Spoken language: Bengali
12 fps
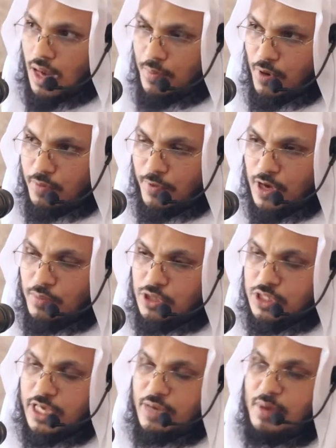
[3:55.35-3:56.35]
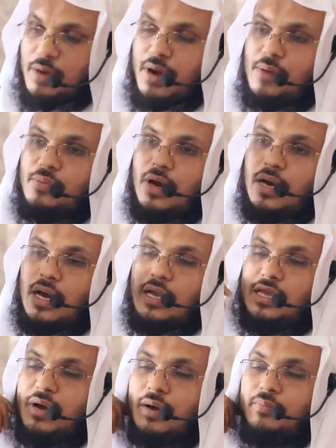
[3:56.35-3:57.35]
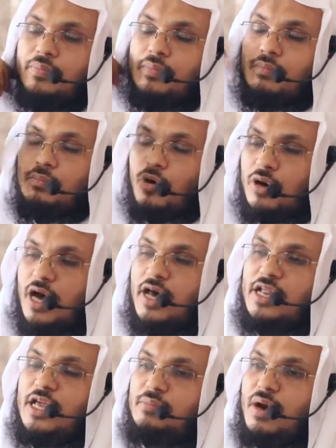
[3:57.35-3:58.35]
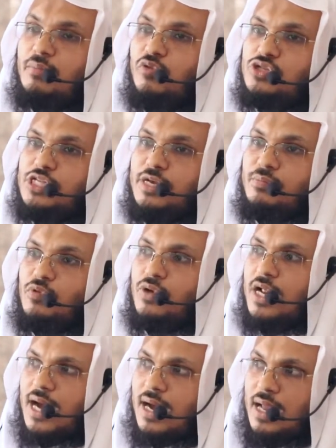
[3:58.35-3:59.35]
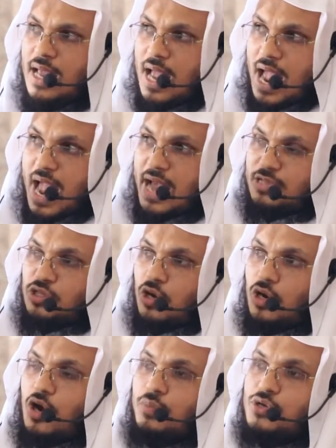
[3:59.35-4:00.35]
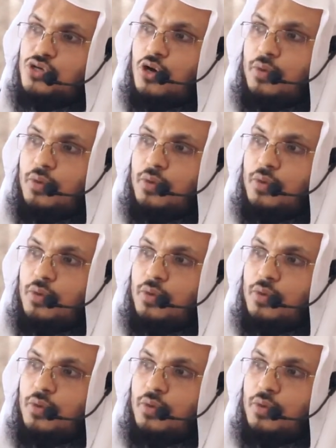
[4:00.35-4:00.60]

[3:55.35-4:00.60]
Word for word: এবং পরবর্তীতে ইমাম ইমাম বখারি ইমাম মুসলিম ওনারা একদল গবেষক